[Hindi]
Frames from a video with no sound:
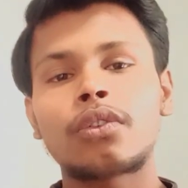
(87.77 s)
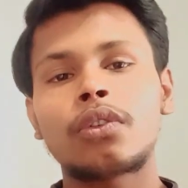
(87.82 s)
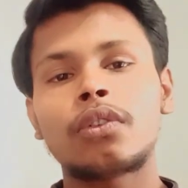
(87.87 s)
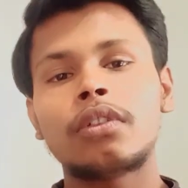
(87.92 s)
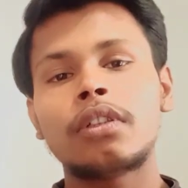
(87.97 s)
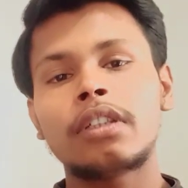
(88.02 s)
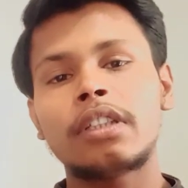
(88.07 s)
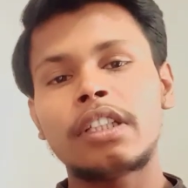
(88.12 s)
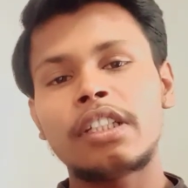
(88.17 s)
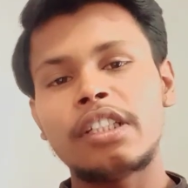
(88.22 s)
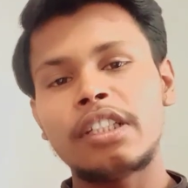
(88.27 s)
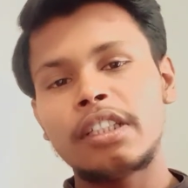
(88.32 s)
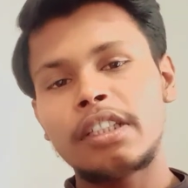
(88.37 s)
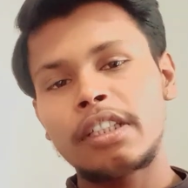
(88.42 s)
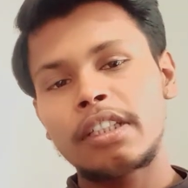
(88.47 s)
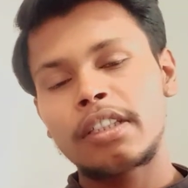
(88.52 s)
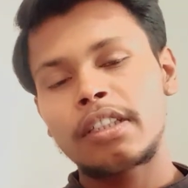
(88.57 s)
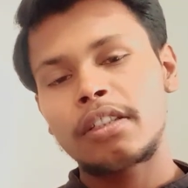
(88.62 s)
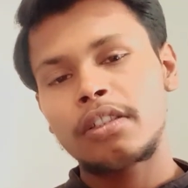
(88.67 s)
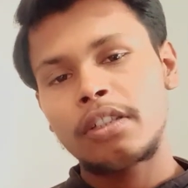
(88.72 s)
तो जैसे
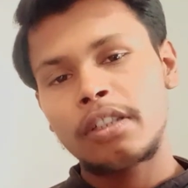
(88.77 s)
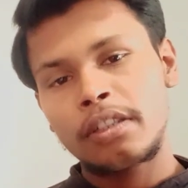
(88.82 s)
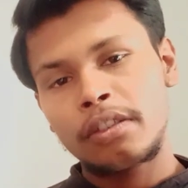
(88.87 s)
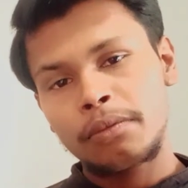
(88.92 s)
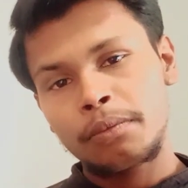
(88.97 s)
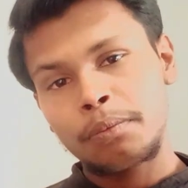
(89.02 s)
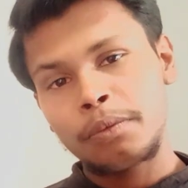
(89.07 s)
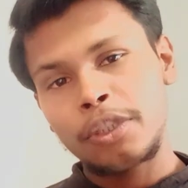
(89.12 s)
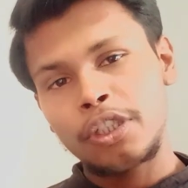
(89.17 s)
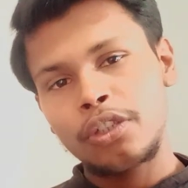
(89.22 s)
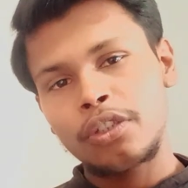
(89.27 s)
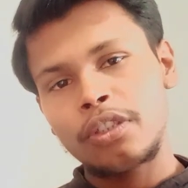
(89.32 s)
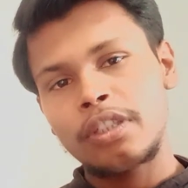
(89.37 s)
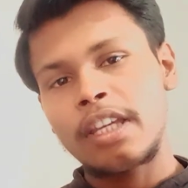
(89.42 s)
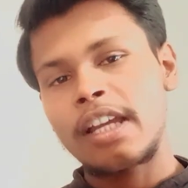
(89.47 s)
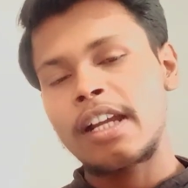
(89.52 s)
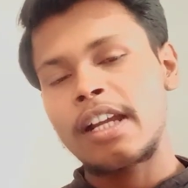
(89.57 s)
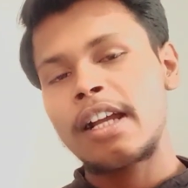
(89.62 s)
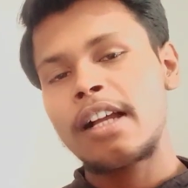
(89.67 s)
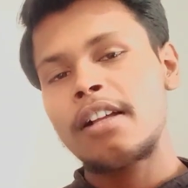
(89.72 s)
नीचे से जो वीडियो
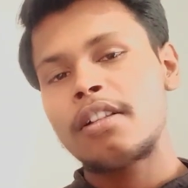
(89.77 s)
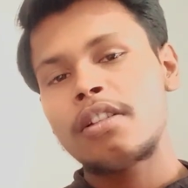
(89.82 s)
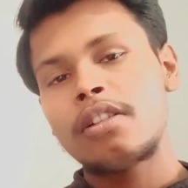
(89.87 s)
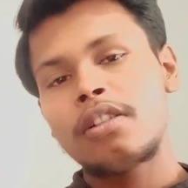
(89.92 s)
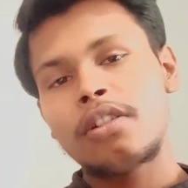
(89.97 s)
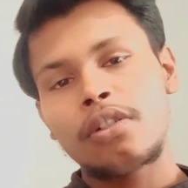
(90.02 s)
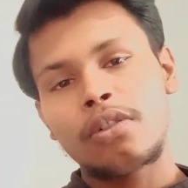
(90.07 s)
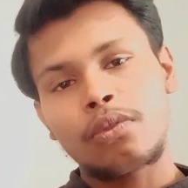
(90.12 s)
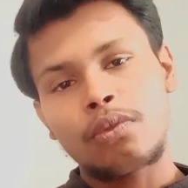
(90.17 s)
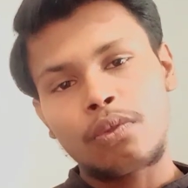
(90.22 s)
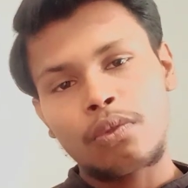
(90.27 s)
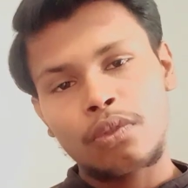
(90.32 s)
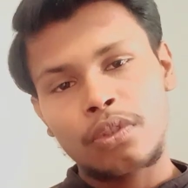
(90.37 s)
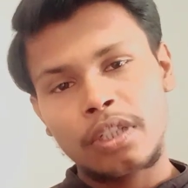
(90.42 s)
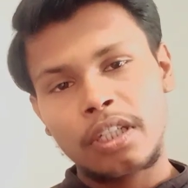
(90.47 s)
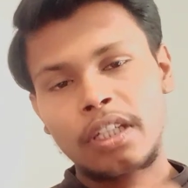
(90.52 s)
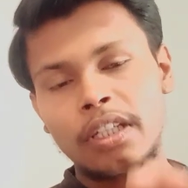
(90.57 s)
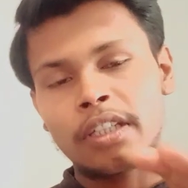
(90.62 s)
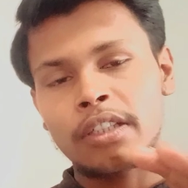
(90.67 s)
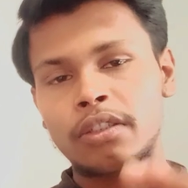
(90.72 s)
जाएगा वो
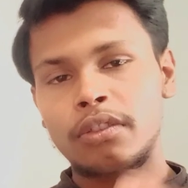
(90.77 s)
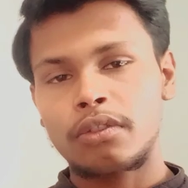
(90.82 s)
उसे